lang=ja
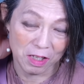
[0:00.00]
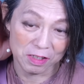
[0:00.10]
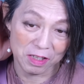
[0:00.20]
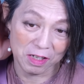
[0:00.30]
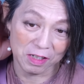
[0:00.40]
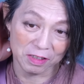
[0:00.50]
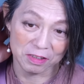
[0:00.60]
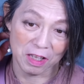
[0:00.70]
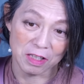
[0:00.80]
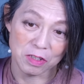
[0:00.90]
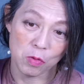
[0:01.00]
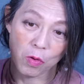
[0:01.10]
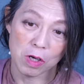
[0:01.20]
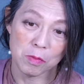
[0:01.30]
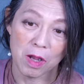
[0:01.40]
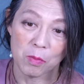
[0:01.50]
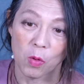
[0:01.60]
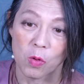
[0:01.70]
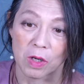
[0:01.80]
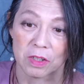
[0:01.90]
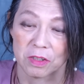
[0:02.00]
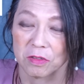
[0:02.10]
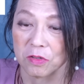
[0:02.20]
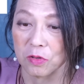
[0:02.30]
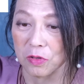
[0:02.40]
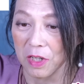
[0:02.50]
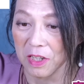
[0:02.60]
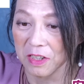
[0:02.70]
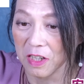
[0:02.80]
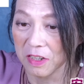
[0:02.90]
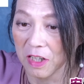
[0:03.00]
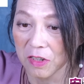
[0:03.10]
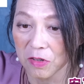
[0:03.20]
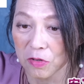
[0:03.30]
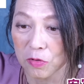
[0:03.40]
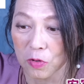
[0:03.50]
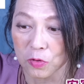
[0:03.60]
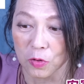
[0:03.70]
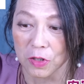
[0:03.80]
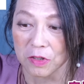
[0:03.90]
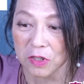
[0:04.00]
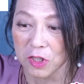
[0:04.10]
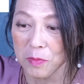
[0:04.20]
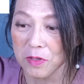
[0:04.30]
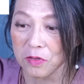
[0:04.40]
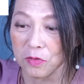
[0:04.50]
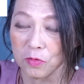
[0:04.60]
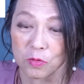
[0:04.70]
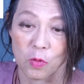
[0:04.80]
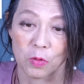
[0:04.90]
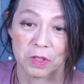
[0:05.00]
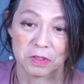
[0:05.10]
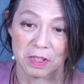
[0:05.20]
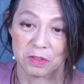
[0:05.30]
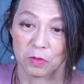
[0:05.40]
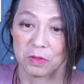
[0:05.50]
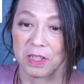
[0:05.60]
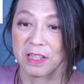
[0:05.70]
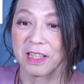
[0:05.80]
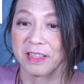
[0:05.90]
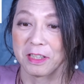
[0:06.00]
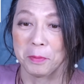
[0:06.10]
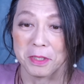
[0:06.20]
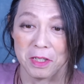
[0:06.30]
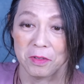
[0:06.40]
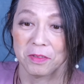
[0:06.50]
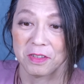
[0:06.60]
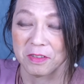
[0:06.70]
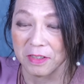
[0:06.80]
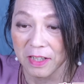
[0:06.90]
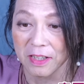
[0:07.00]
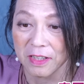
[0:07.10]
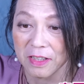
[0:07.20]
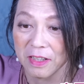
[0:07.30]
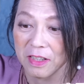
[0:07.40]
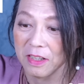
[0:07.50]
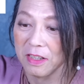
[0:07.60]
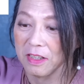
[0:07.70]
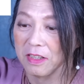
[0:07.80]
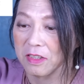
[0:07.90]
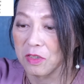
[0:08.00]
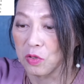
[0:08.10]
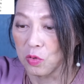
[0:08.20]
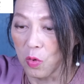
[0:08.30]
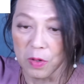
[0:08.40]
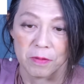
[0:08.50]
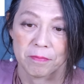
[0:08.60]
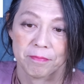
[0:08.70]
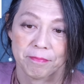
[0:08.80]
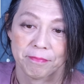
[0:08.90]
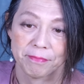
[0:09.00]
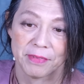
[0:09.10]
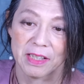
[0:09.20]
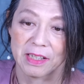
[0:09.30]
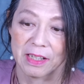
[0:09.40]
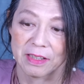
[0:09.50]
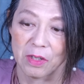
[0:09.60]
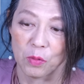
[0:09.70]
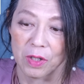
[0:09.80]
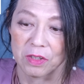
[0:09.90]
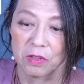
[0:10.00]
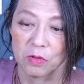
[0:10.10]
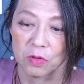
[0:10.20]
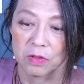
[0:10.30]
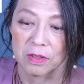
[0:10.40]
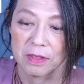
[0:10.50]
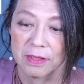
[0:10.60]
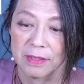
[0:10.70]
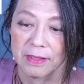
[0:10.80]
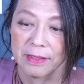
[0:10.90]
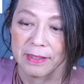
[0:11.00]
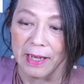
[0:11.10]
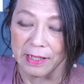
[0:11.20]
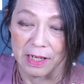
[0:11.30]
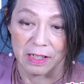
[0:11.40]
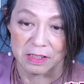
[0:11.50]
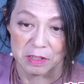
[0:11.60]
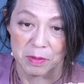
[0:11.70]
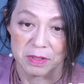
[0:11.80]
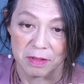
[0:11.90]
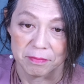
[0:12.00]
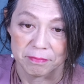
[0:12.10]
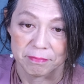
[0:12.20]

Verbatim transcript: 3年間で3500万円も本買ってる。すげえな。なんという読書家だって、清水優子ですらそんなに買ってませんよっていうね。すごい。何買ったのかっていうのを明らかにしました。